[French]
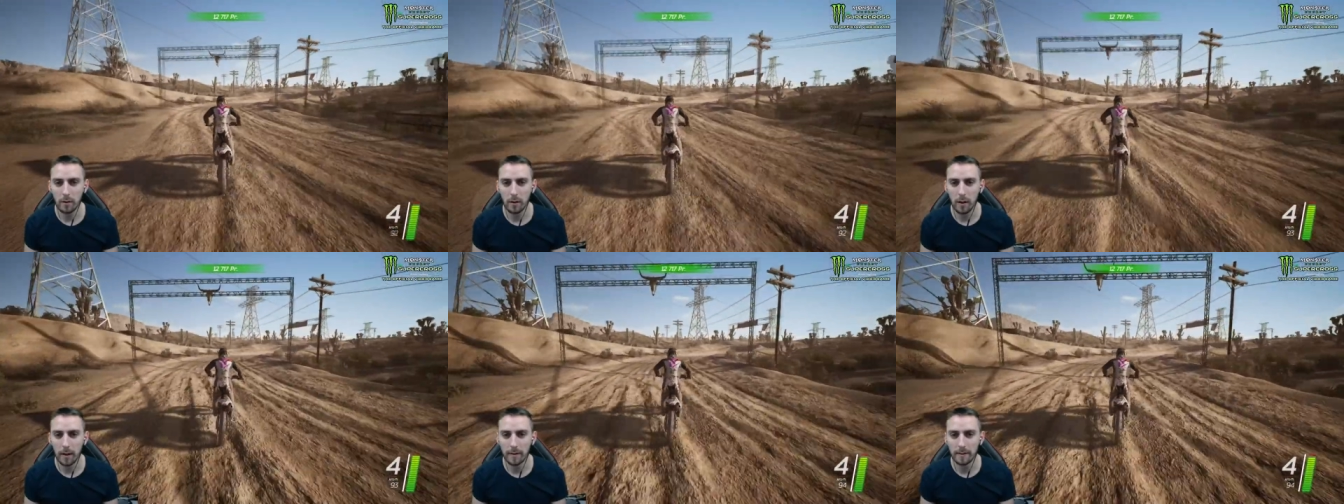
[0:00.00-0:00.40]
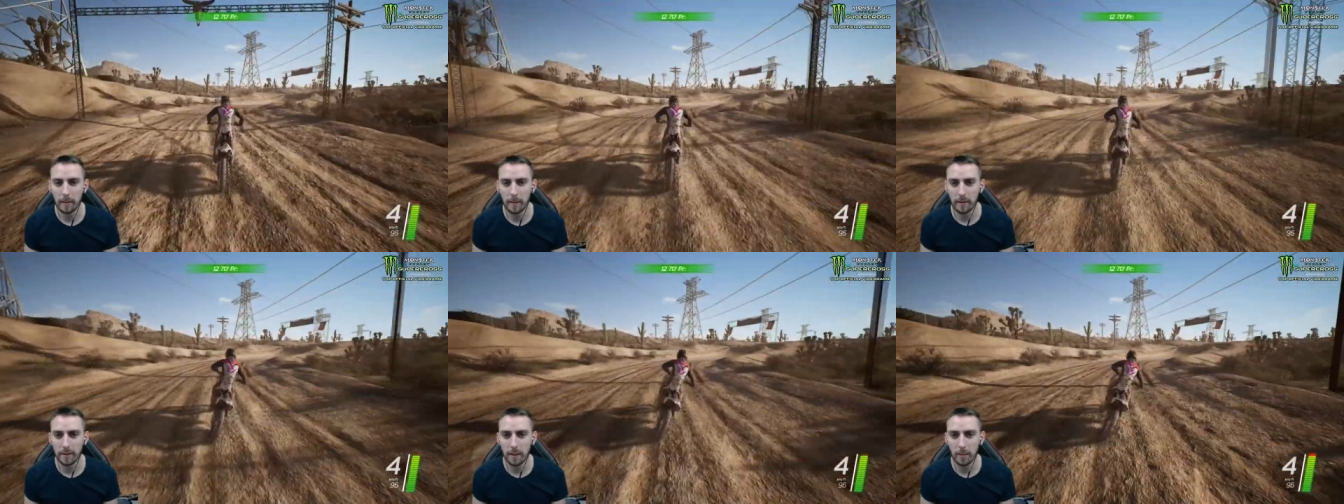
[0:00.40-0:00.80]
Allez c'est
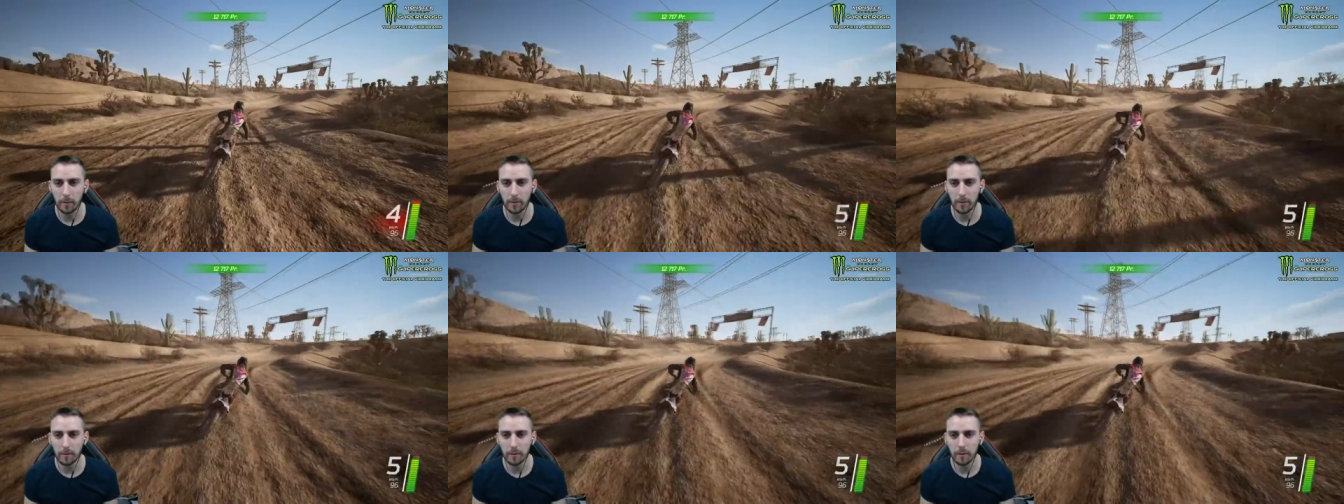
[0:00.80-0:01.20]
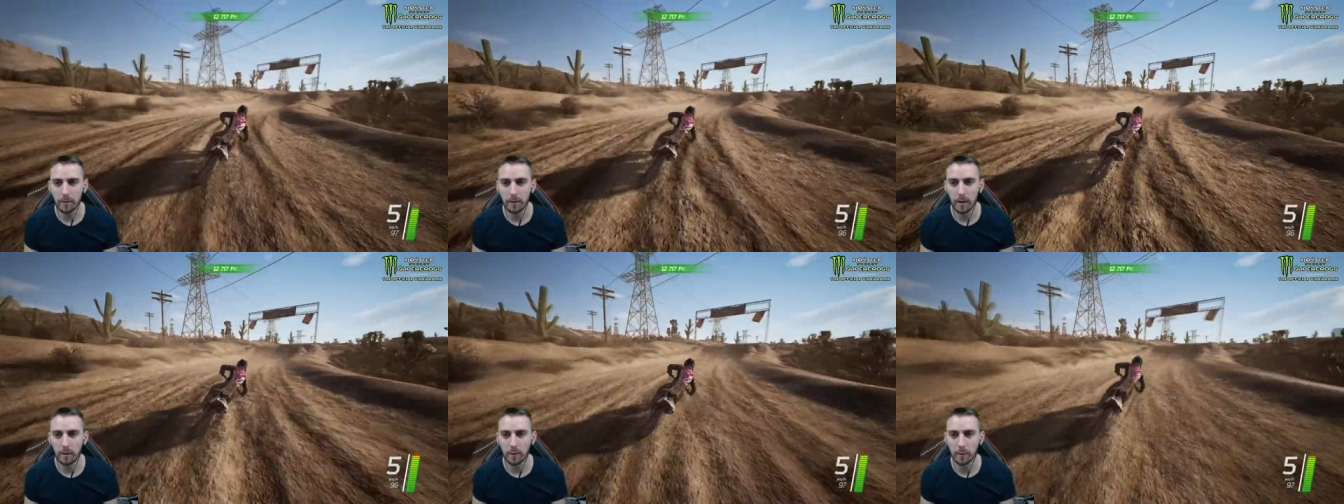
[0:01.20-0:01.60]
parti les potes.
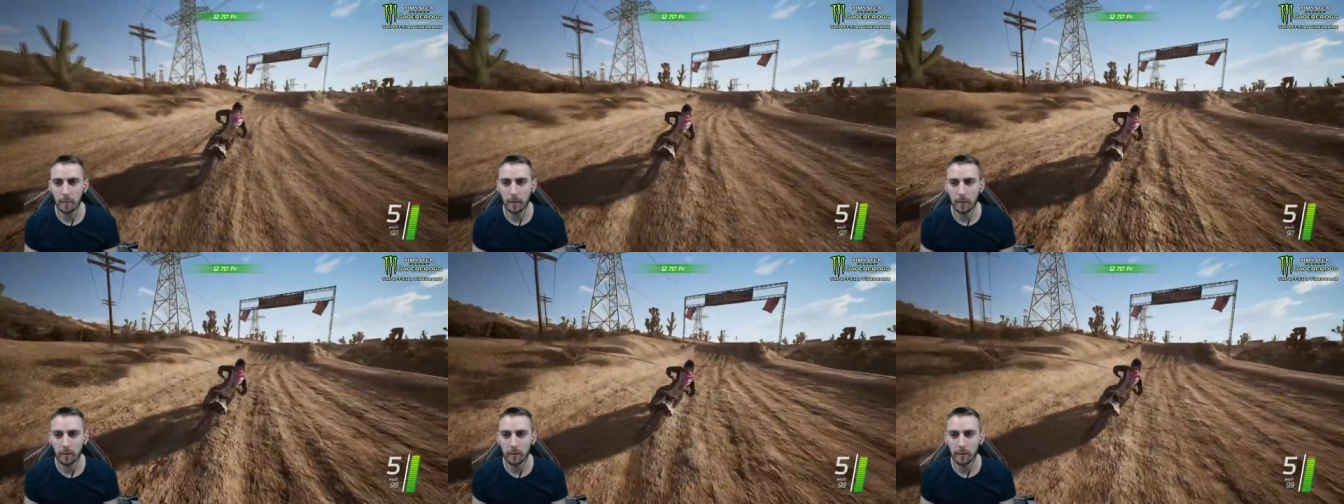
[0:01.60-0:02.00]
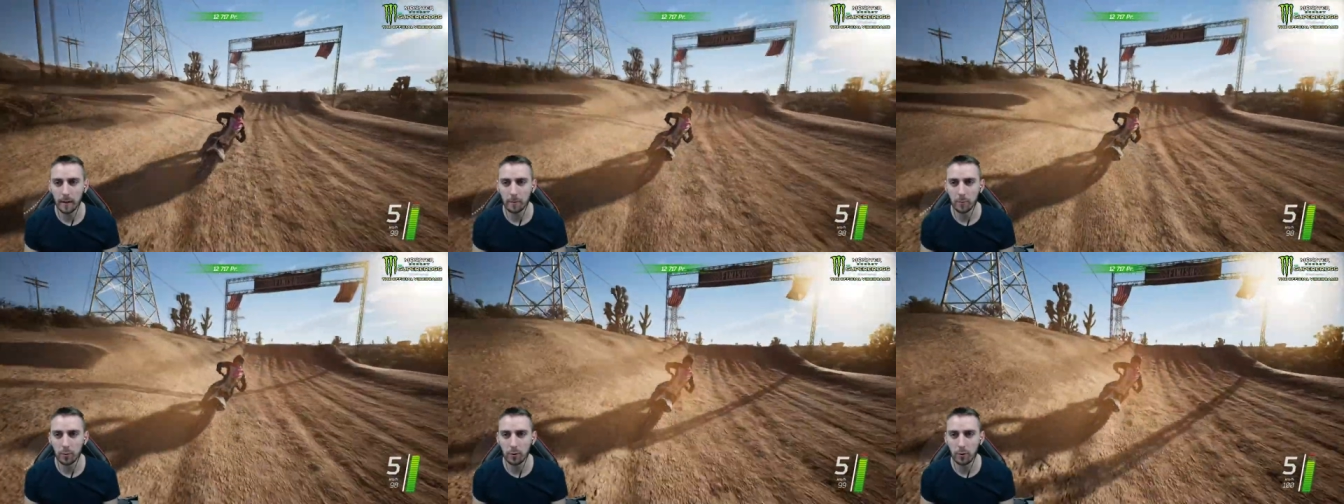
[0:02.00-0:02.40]
Terrain, tu terrain
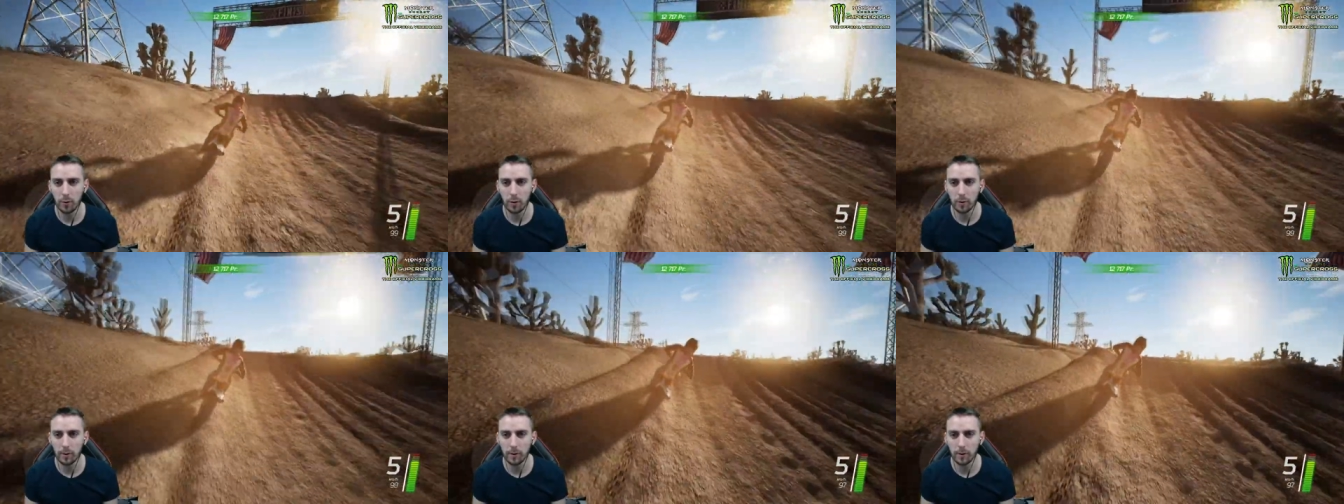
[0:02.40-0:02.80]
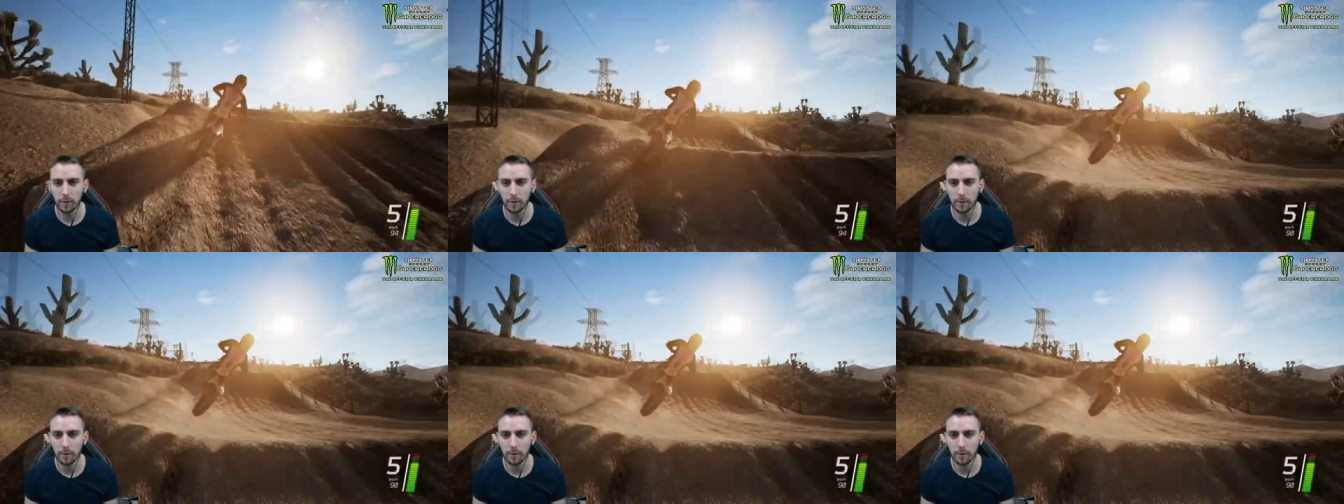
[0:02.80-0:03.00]
de motocross.